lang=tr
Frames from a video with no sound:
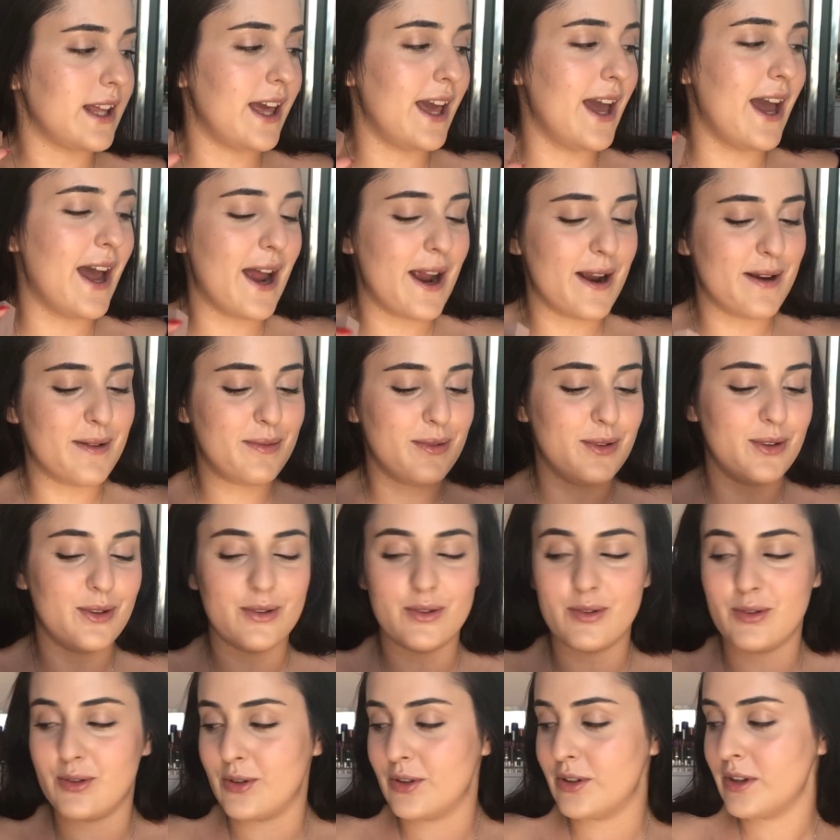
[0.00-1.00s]
değer bir
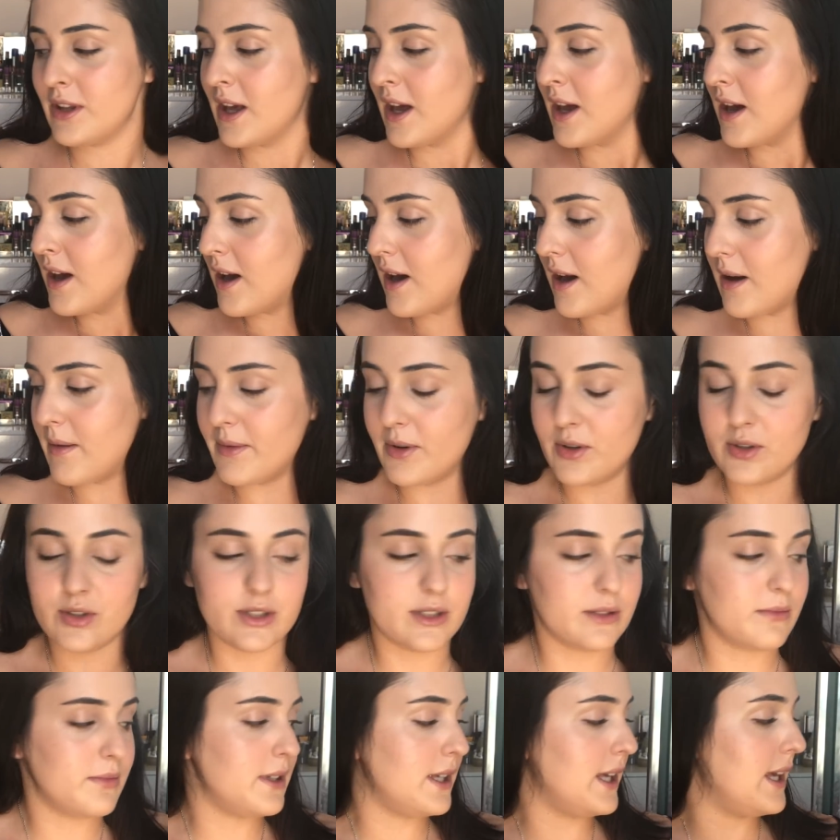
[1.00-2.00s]
ürün. Ama
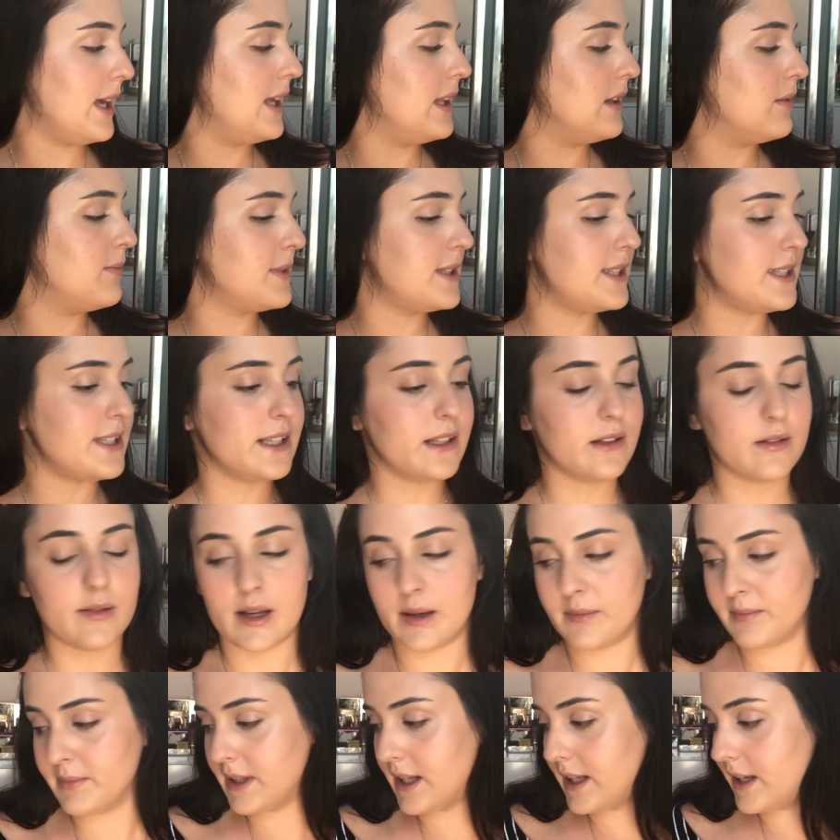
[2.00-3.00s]
önce bir elimi
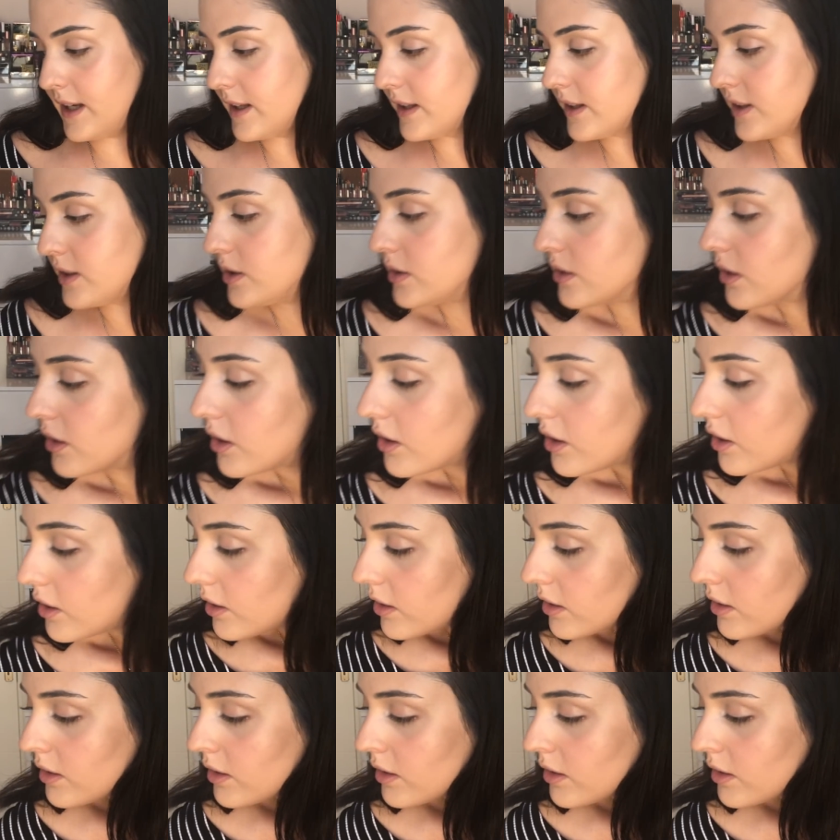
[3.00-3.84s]
silmem gerekiyor.